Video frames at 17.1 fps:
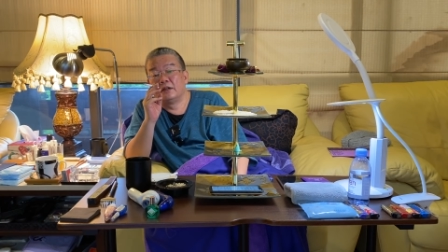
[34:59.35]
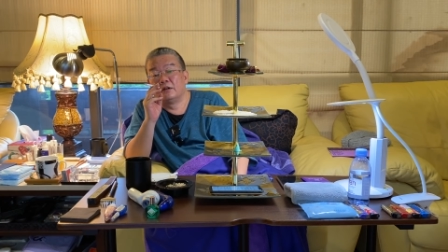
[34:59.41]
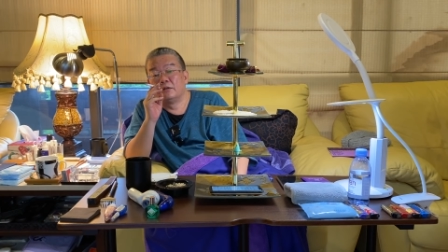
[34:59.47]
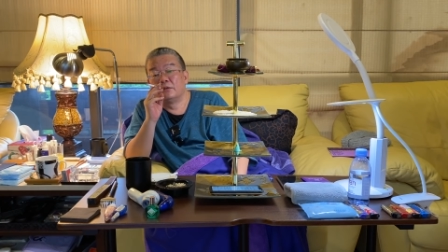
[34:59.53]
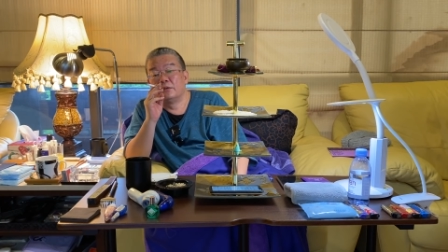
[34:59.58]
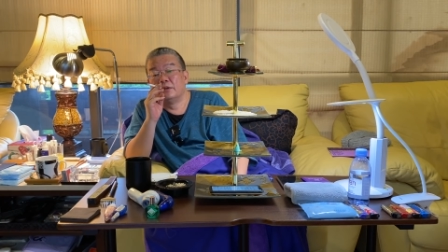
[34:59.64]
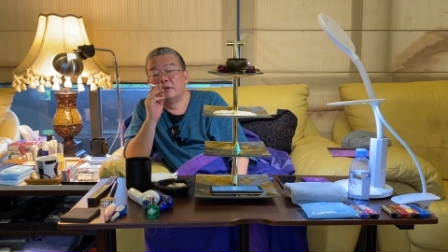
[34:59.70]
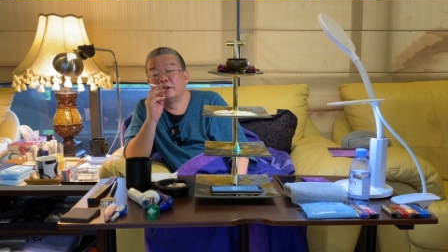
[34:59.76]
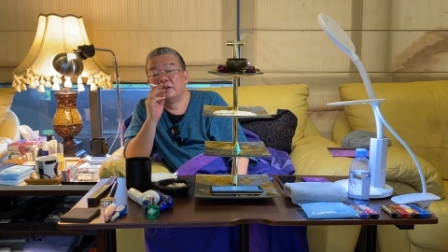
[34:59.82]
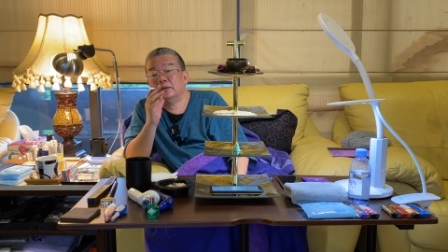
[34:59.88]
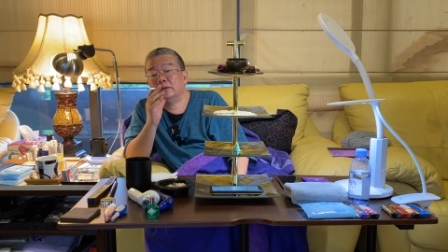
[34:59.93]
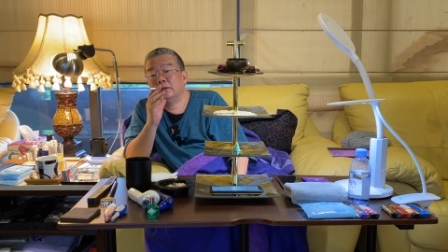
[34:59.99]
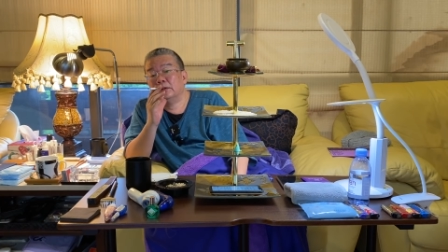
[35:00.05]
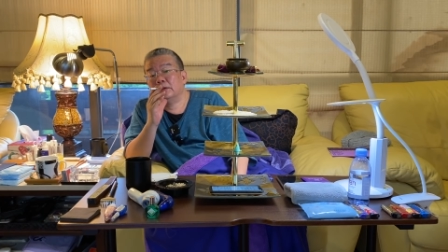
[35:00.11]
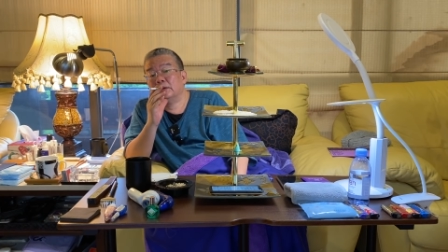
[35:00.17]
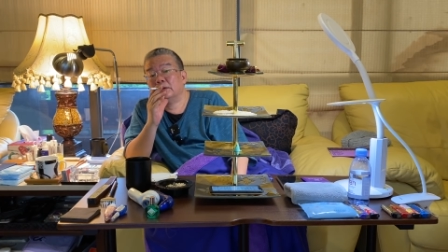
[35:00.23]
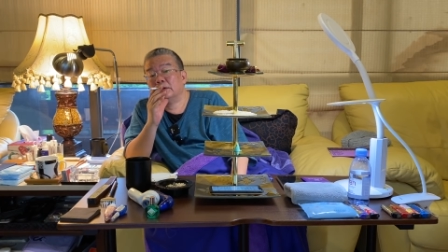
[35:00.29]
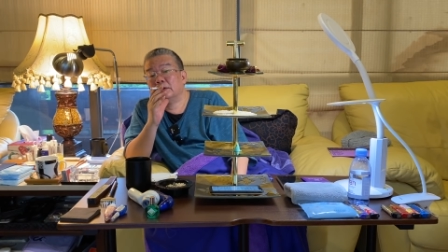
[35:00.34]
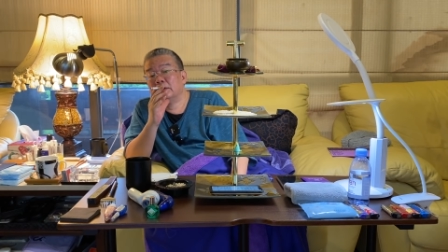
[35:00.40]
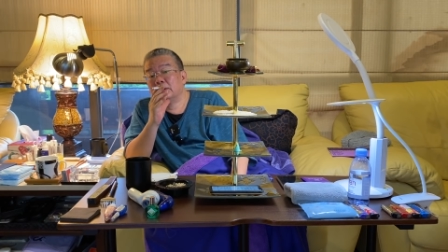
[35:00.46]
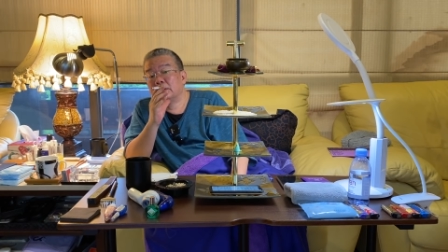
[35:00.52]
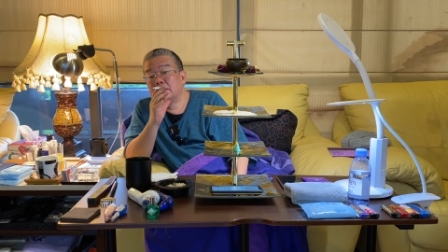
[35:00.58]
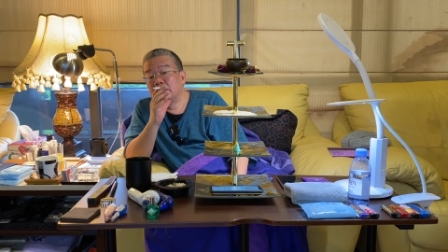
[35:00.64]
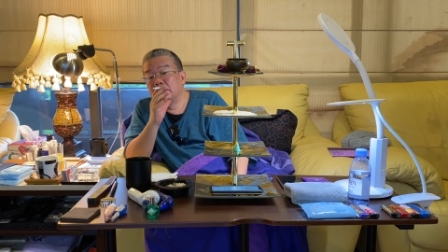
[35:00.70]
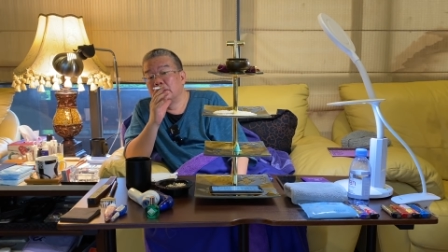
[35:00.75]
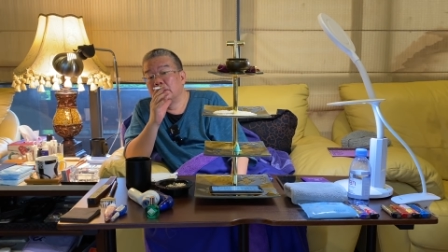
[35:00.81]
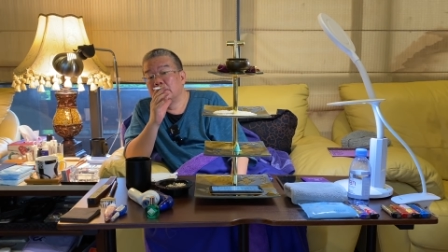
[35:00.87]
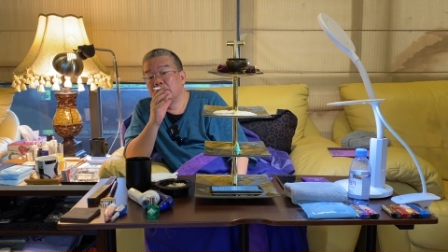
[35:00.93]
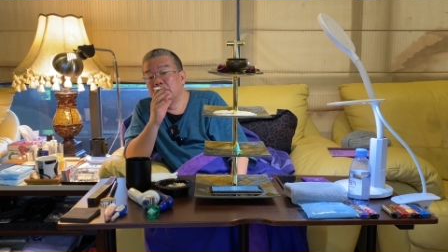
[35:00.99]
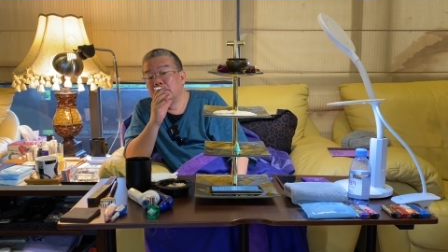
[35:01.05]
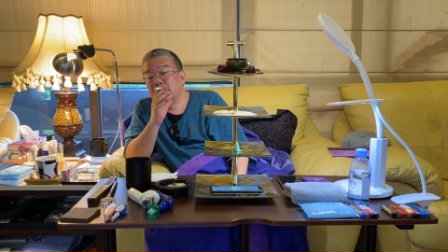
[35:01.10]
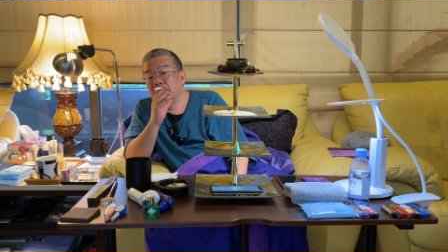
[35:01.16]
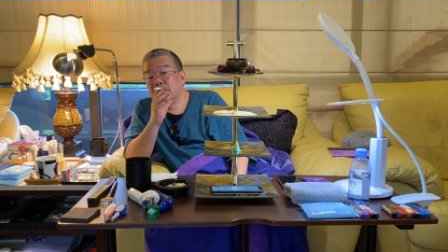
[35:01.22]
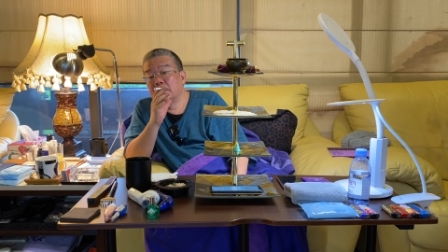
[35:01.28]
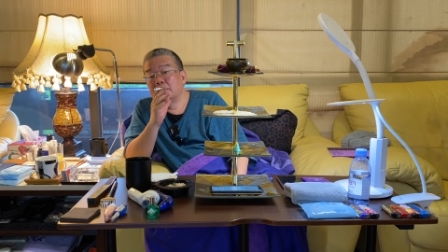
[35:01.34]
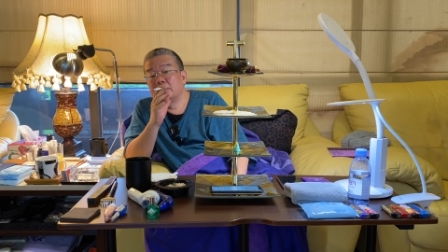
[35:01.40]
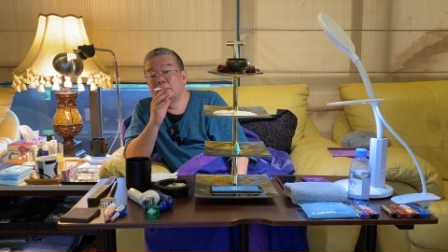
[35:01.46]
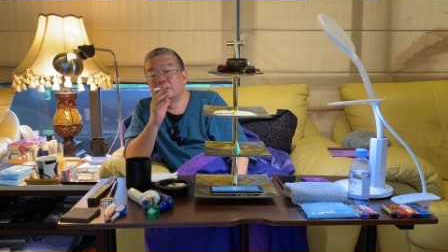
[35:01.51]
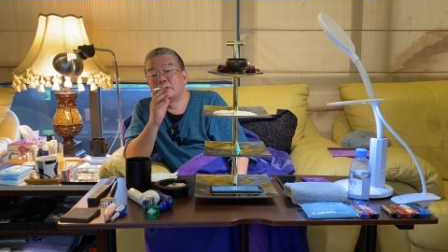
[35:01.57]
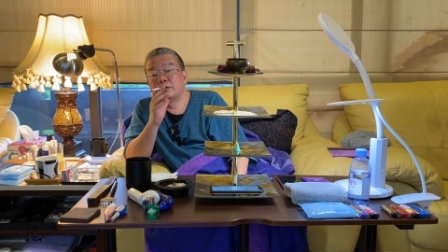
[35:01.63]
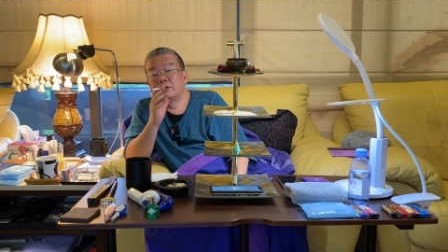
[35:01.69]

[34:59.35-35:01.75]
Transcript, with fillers: 遥远了。呃，交给交给哪个教室